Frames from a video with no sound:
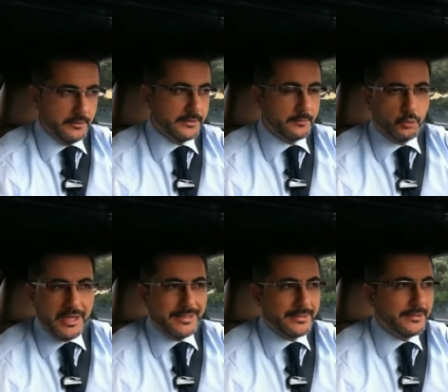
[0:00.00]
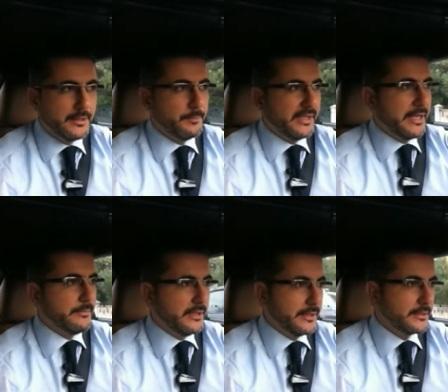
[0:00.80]
il Tribunale ritiene
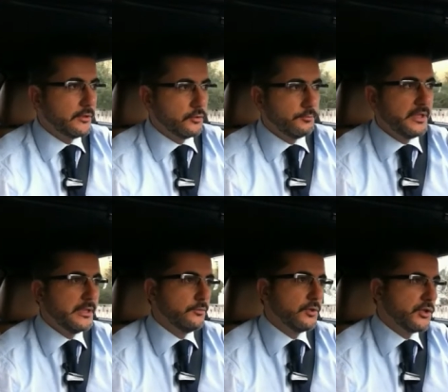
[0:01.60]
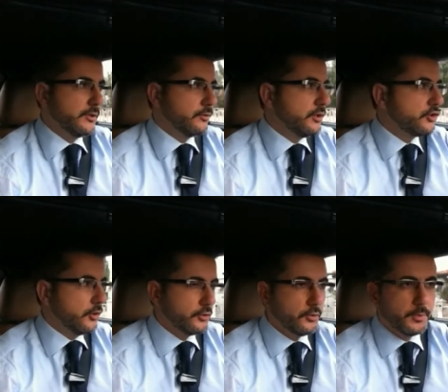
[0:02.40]
applicabile l'articolo
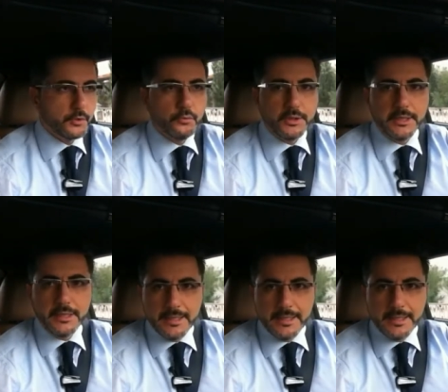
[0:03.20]
1218 per cui